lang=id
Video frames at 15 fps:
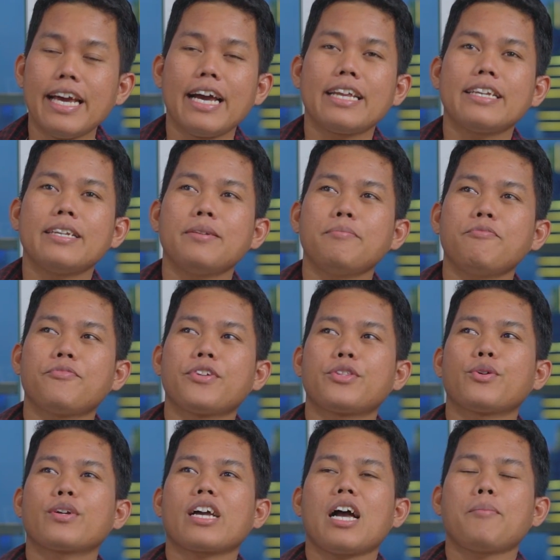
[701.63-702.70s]
dan
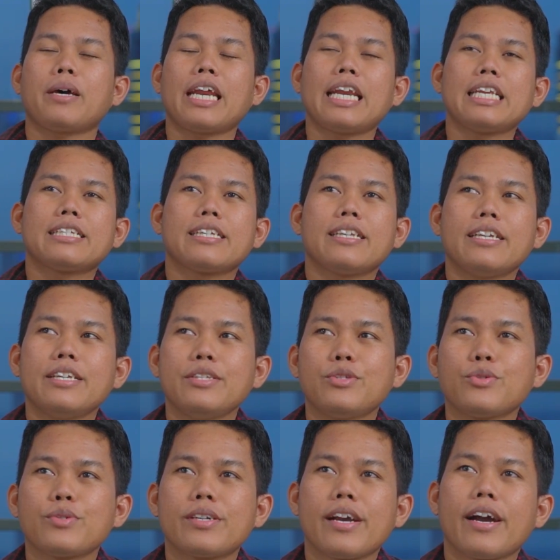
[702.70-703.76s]
fitur keamanan di sini
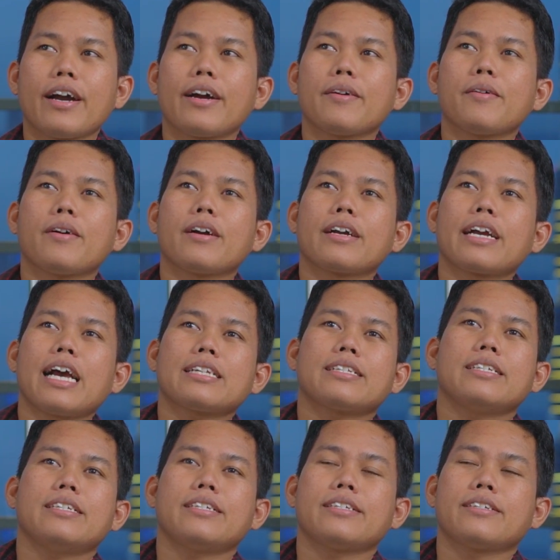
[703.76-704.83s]
juga
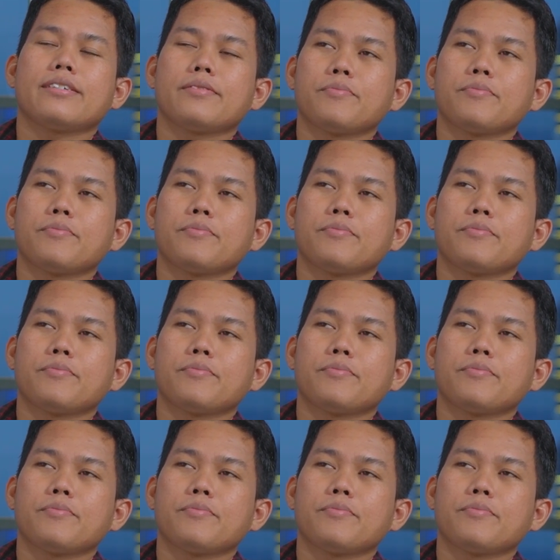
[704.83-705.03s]
ngasih